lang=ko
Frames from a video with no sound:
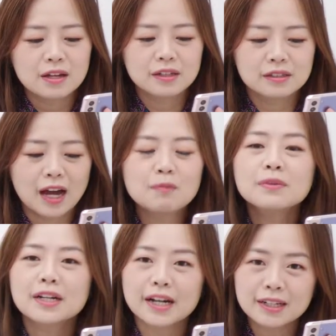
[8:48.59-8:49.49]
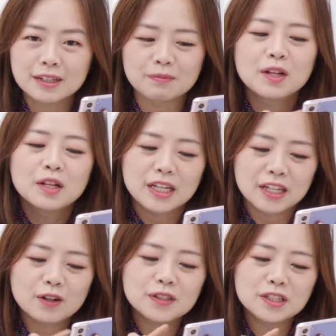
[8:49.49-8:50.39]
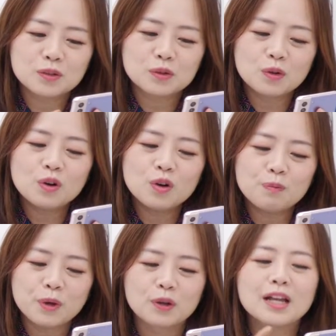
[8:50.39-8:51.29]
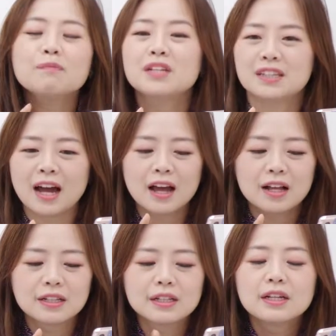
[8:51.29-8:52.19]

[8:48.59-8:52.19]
그 다음 깔끔 이런 식으로 변합니다.